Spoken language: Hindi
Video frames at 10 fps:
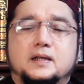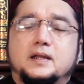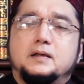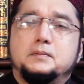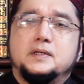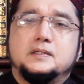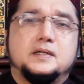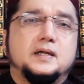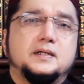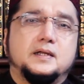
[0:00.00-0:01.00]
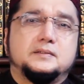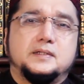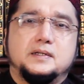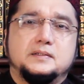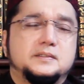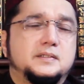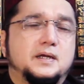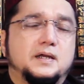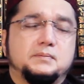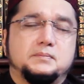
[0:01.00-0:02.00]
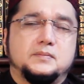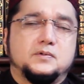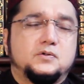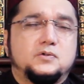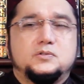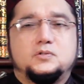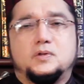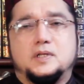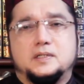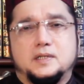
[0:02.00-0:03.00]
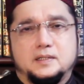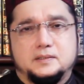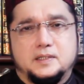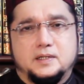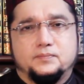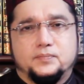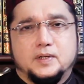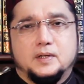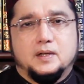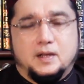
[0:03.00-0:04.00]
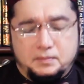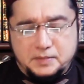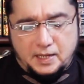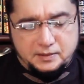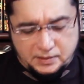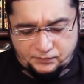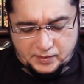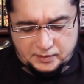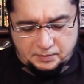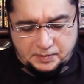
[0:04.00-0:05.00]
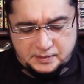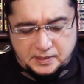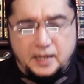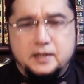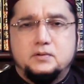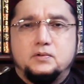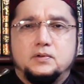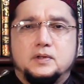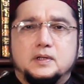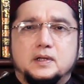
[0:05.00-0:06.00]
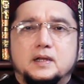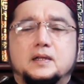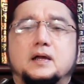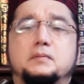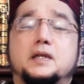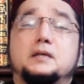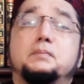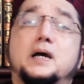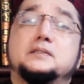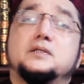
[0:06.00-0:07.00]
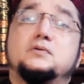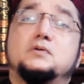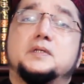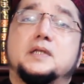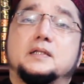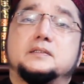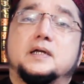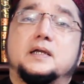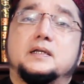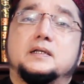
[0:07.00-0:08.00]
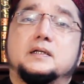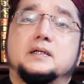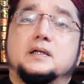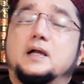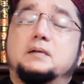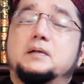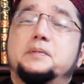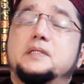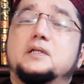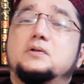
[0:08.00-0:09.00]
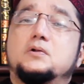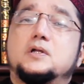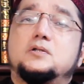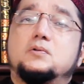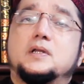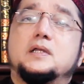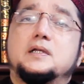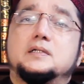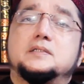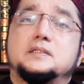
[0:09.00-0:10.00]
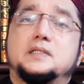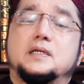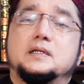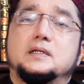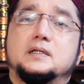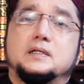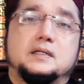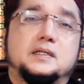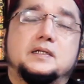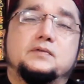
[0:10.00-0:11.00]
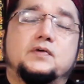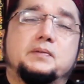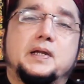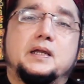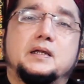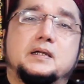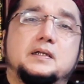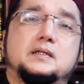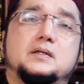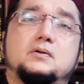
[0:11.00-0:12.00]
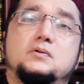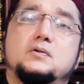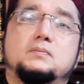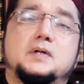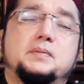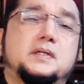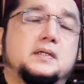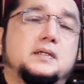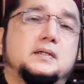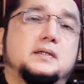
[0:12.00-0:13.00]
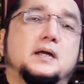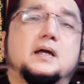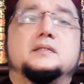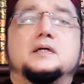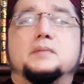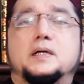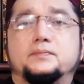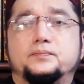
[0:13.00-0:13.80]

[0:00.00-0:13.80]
अल्लाह हमें इतना जानता है जितना हम ख़ुद को नहीं जानते हम जानते फ़कत अपने ज़ाहिर को अल्लाह हमारे बातिन को भी जानता है हम अपने दिल को कंट्रोल नहीं कर सकते लेकिन फरमाया इन कलूब बनी आदम